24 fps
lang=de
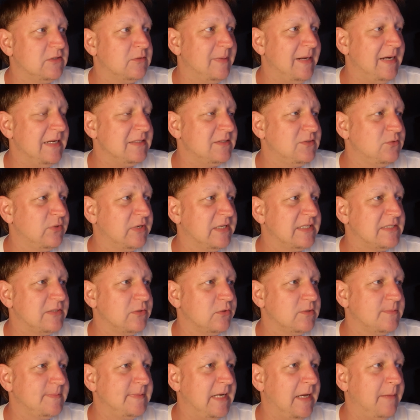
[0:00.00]
Um 18 Uhr geht's
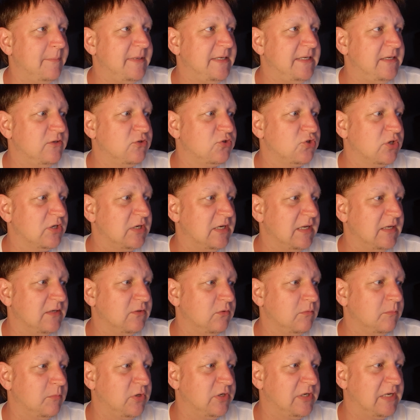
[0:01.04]
los mit Armenien, Schottland
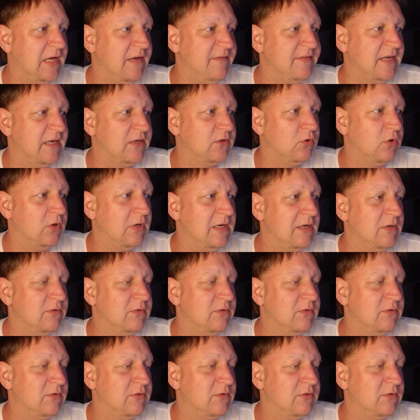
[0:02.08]
und Moldawien, Andorra.